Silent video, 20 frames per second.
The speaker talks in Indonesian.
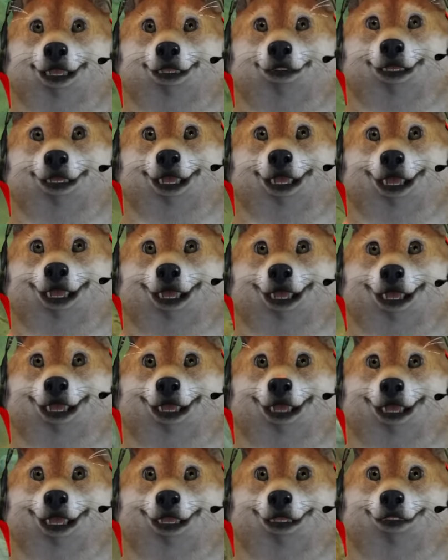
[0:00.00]
yang
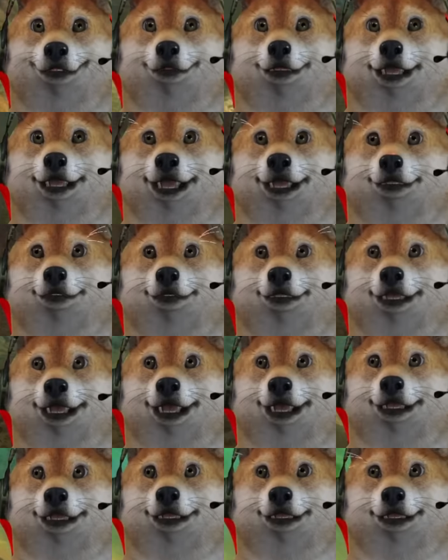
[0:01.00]
gini-gini sih boleh, teman-teman nih.
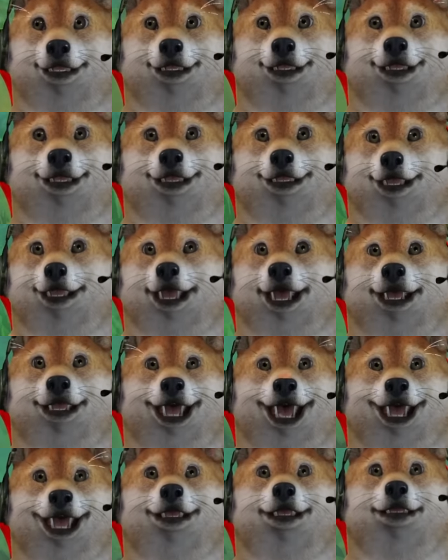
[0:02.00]
Ih, susah
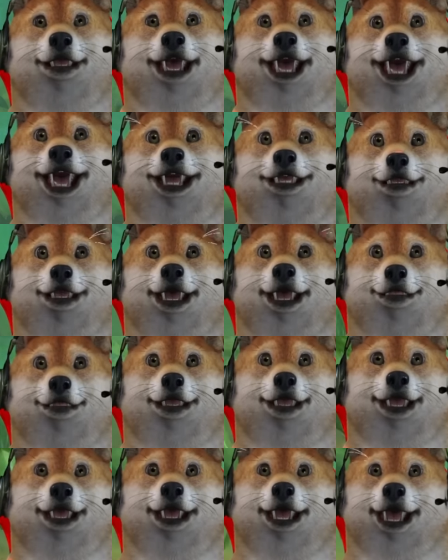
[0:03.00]
banget tuh mereka kabur-kabur.
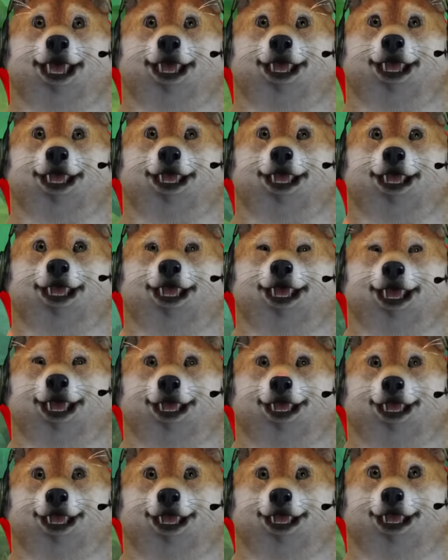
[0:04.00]
Oh, no, no, no, no.
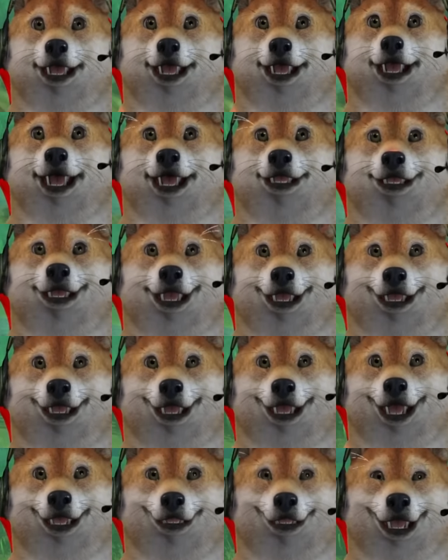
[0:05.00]
No, no, kapal
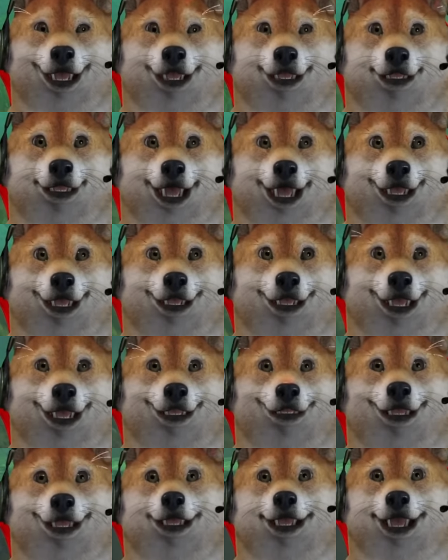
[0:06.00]
eh kapal oleng,
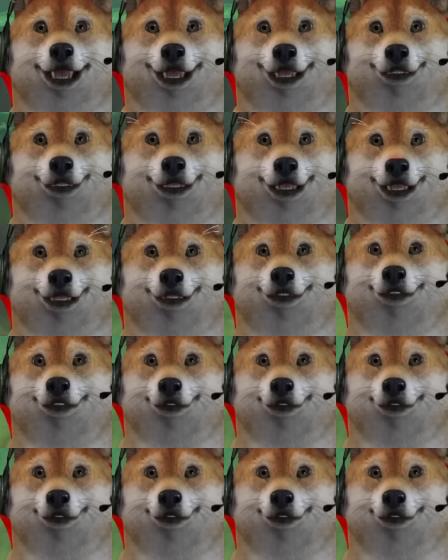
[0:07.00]
kapal oleng, Kapten.